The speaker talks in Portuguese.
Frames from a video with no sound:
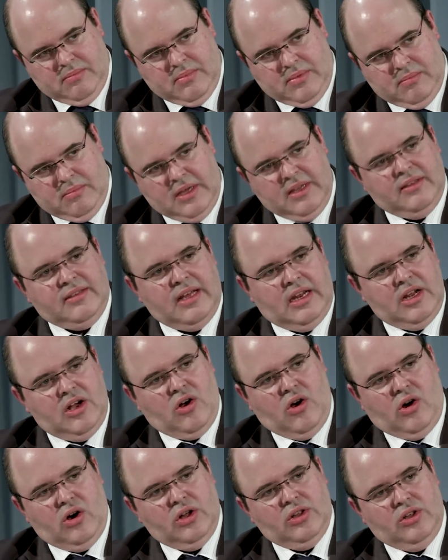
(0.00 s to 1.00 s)

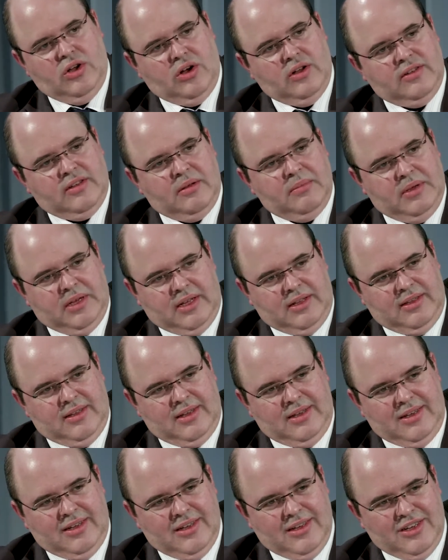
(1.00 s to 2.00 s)

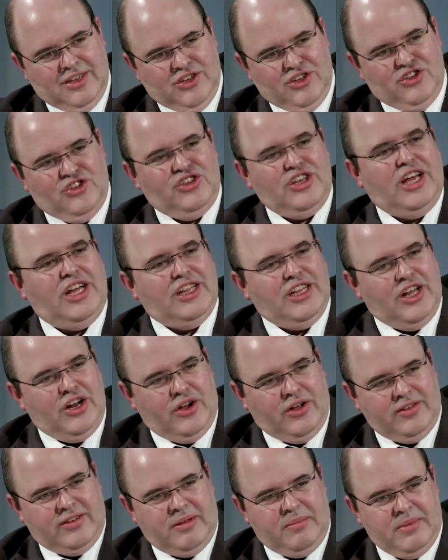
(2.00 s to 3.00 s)
misericordiosamente,
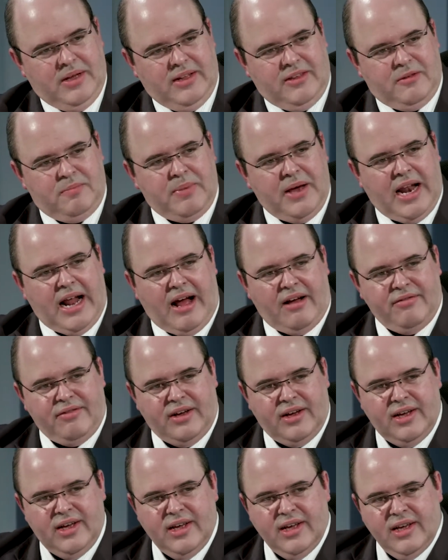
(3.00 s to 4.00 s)
generosamente
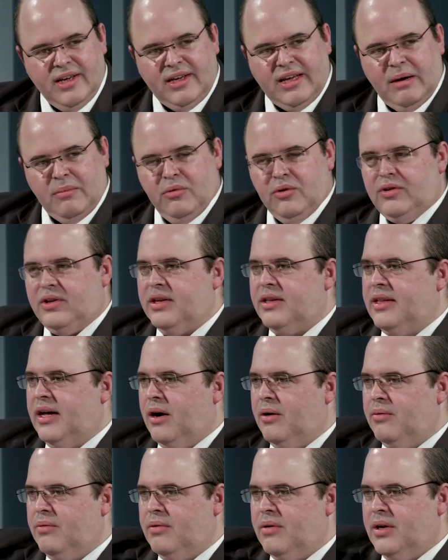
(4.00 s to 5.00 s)
esperava que a
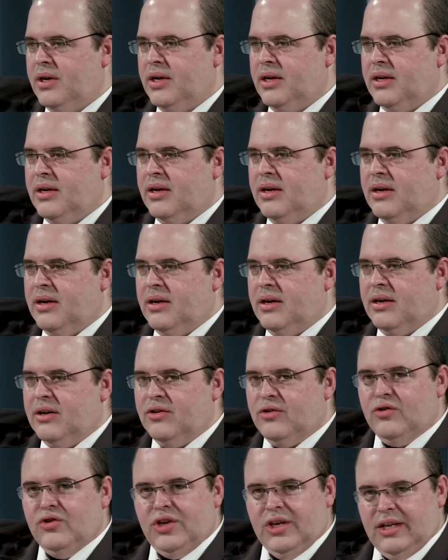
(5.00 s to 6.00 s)
multidão
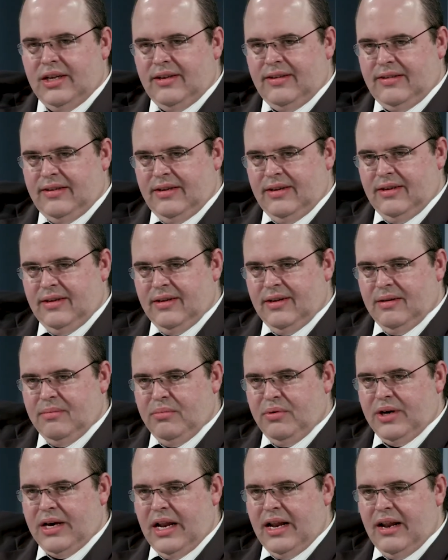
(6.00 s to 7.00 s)
sugerisse
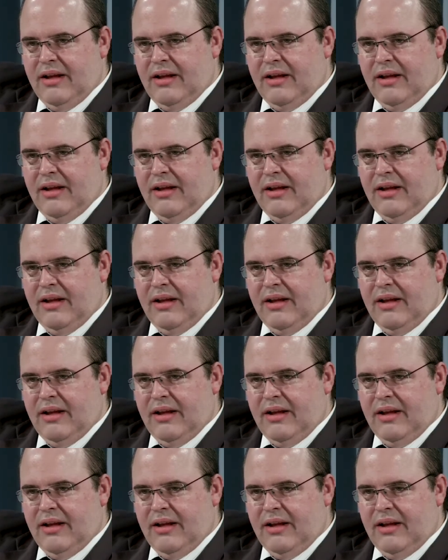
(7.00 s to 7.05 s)
porque ele